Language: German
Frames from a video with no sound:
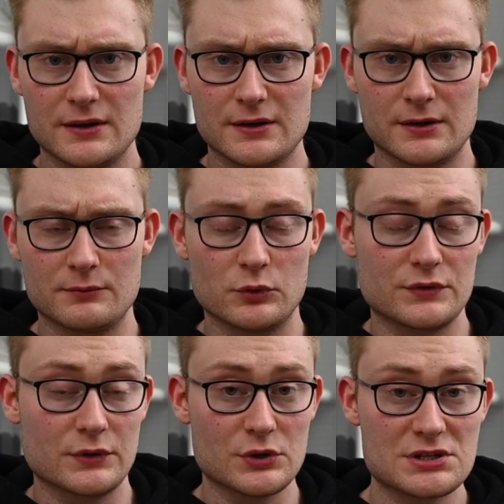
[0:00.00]
Ähm, wo es
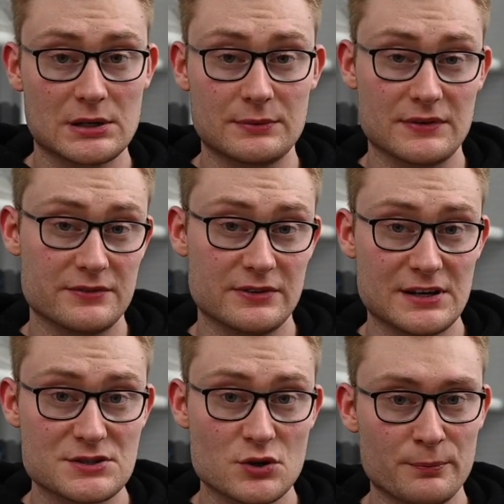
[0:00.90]
Gerüchte gibt, dass die
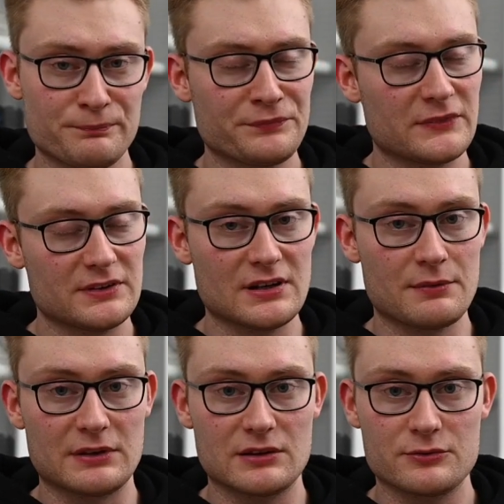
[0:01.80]
vielleicht kommen. Die
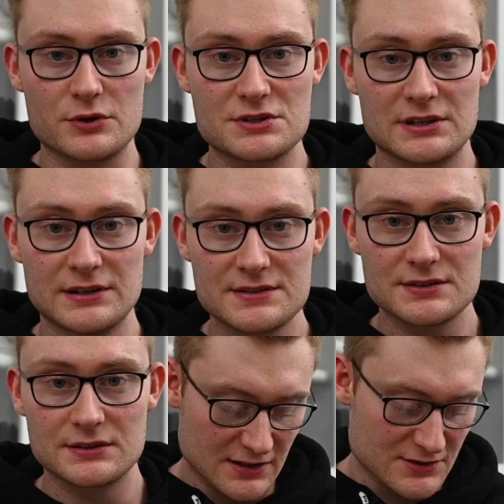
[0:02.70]
haben wir da für euch
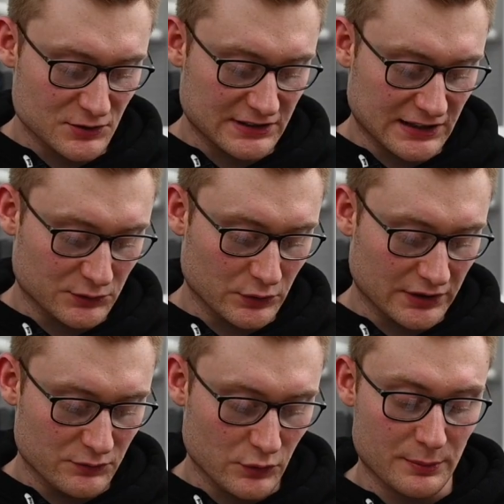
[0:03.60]
gelistet. Ist auch die
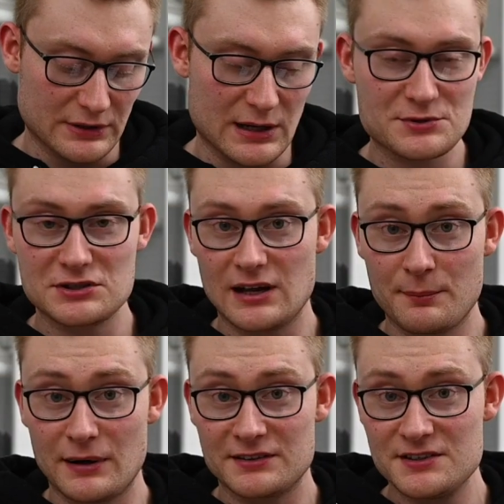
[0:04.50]
Kategorie, wo ihr mit Abstand
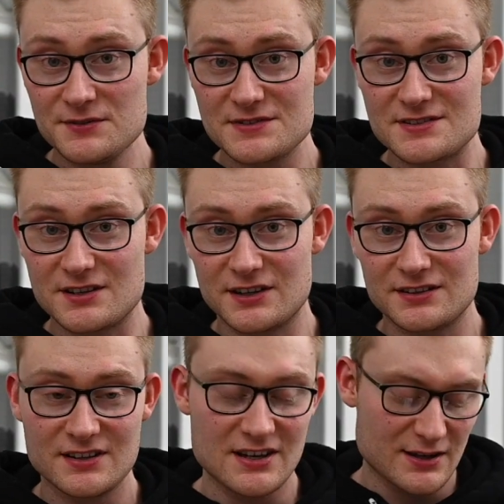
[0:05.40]
am aktivsten seid.
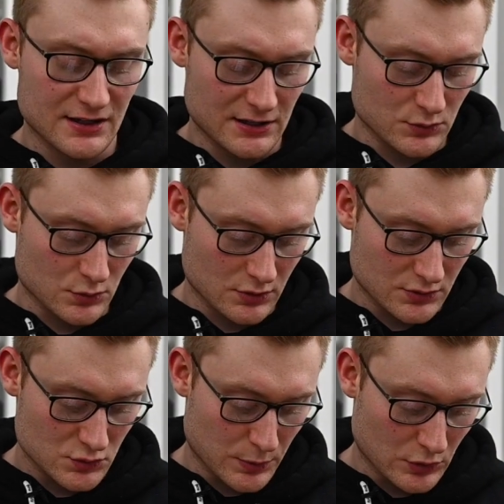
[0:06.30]
Also
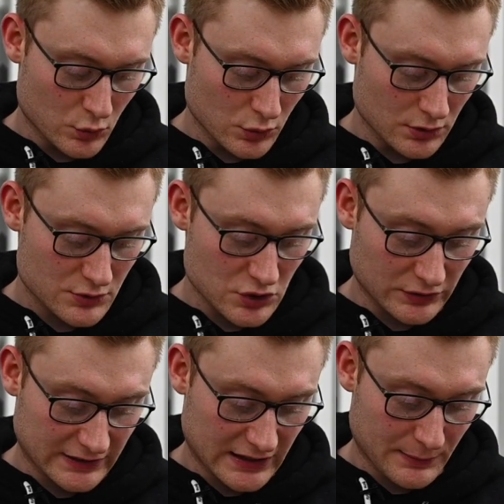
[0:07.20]
super cool, schaut
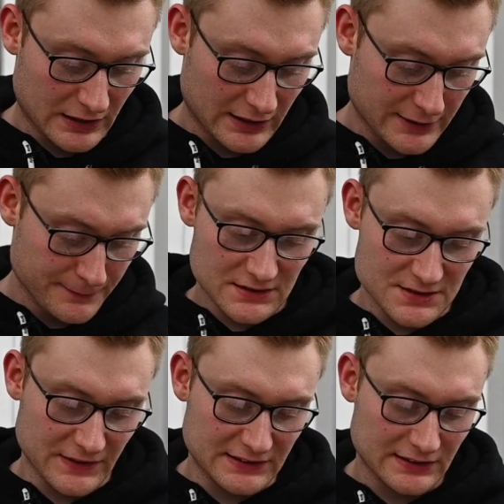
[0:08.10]
da gerne mal rein.
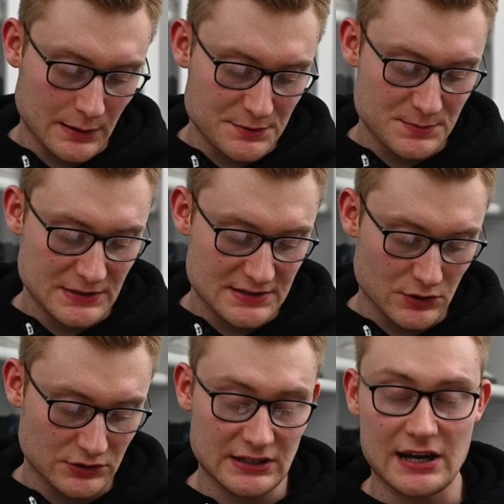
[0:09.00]
Des Weiteren habe ich mir jetzt hier
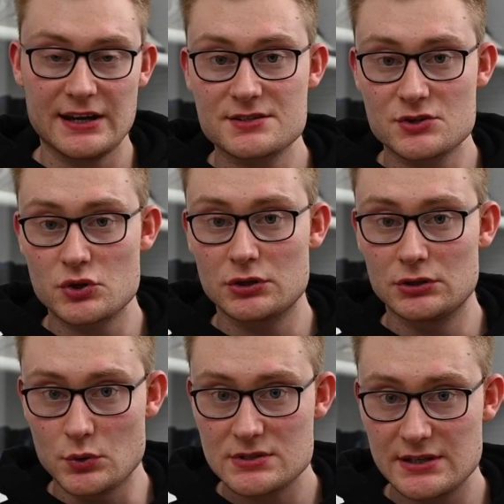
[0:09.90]
noch den 1er Jordan
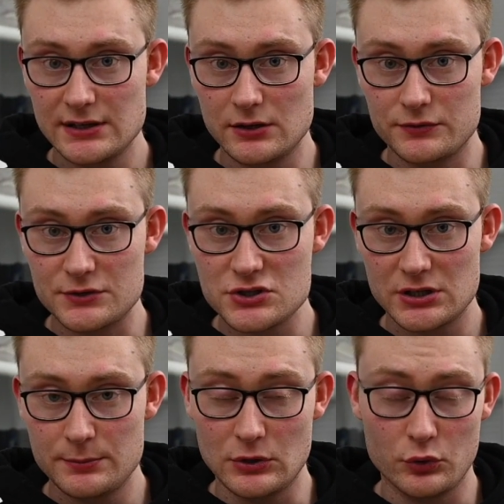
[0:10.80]
No Sale
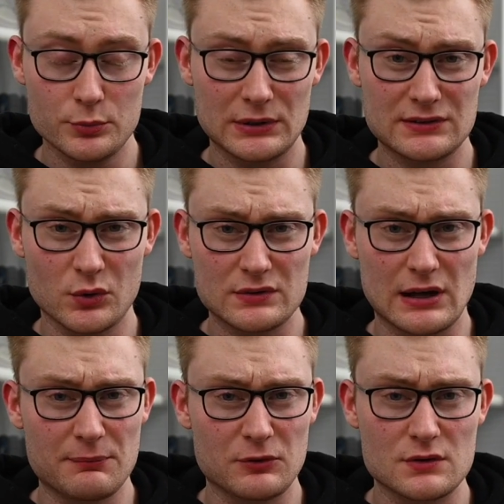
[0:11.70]
aufgeschrieben mit auch über 1000
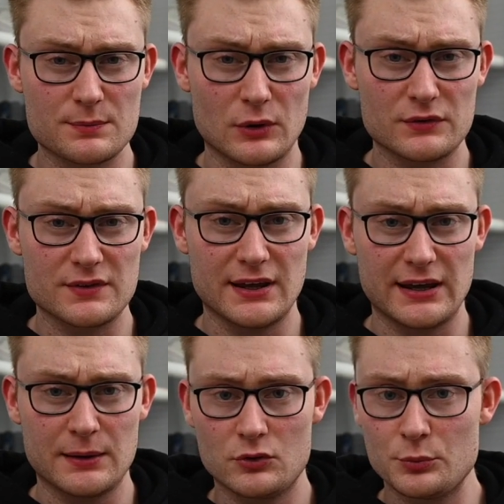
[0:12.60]
Upvotes bei uns in der
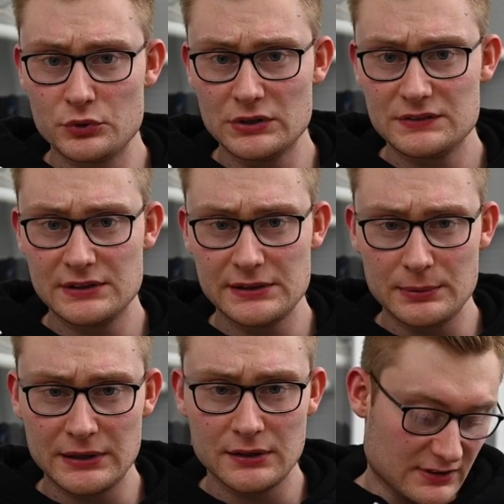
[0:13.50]
App.
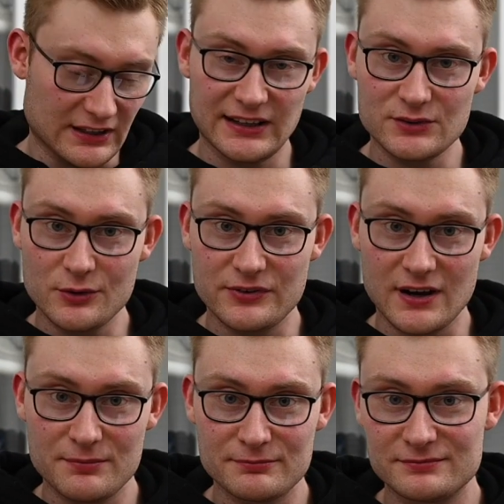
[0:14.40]
Community-Liebling,
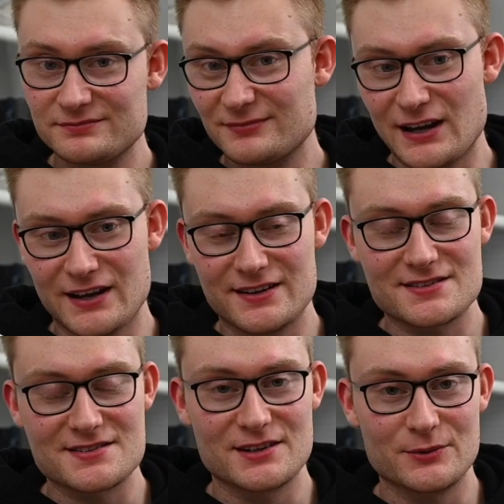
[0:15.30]
Retrofarben,
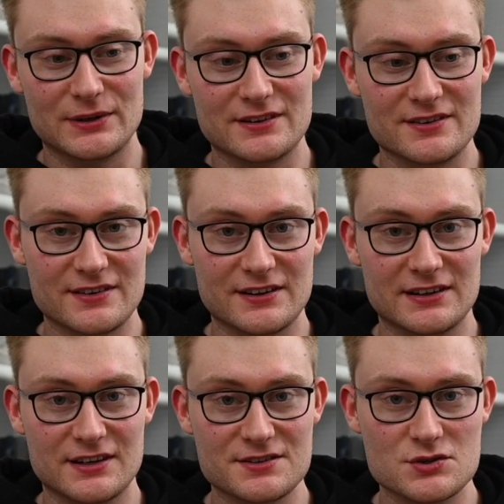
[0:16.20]
Einser-Silhouette, sehr, sehr
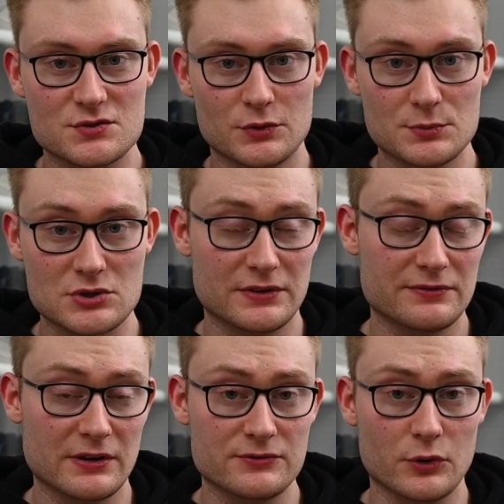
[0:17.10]
klassisch. Würde mich auf jeden
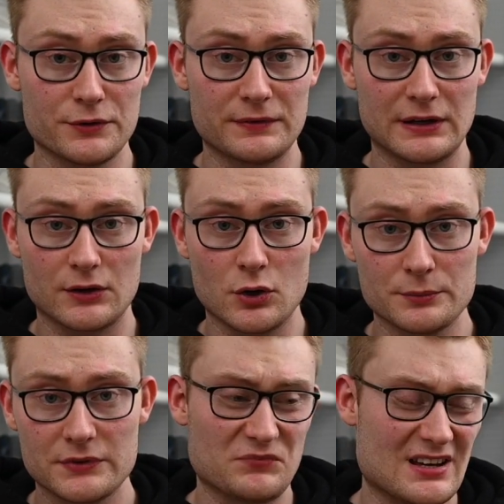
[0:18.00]
Fall freuen, wenn er
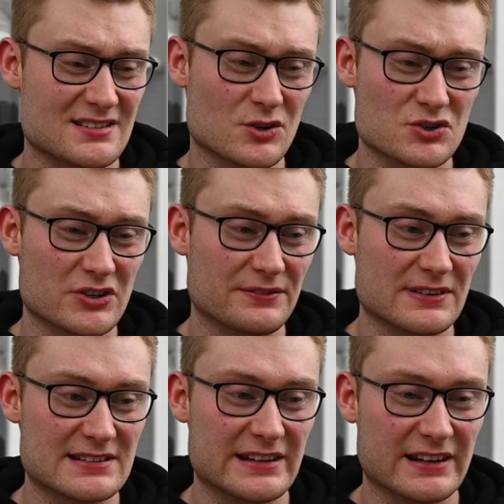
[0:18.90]
kommt. Der ist ja auch schon
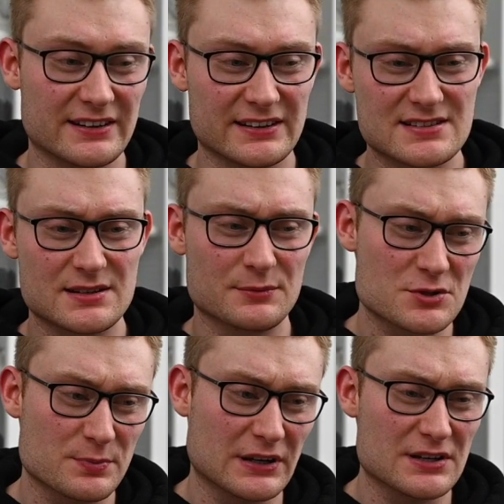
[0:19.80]
etwas länger jetzt im
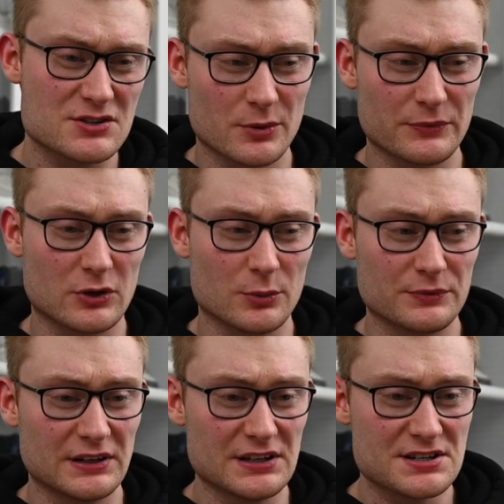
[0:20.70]
Gespräch. Kommt er, kommt
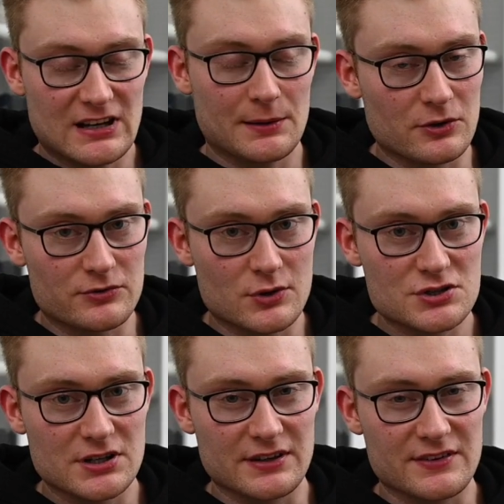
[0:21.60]
er nicht. Kann mir auch
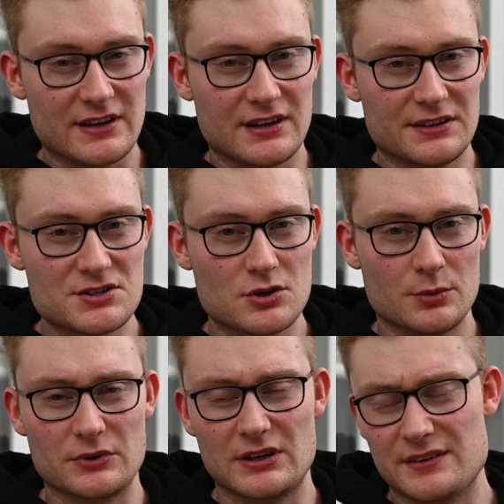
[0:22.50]
vorstellen, dass er eher nicht
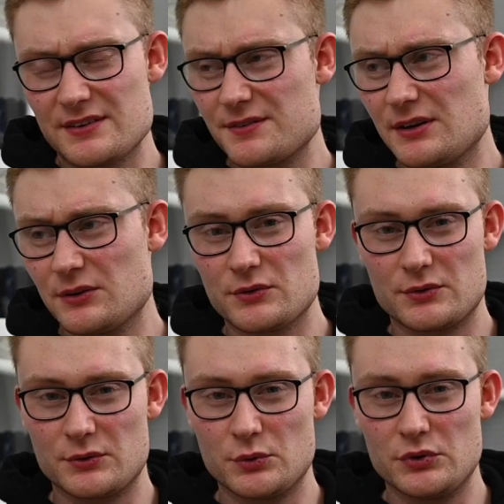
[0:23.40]
kommt oder dass es wieder nur so
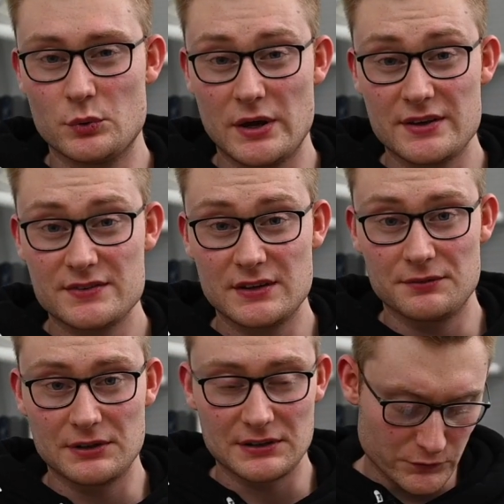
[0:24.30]
ein
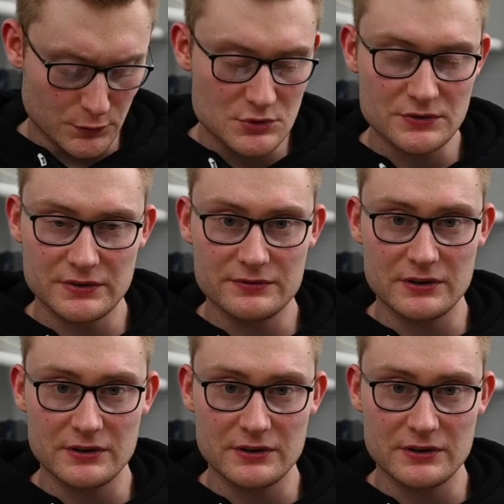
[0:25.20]
US-Ding wird. Würde mich auf jeden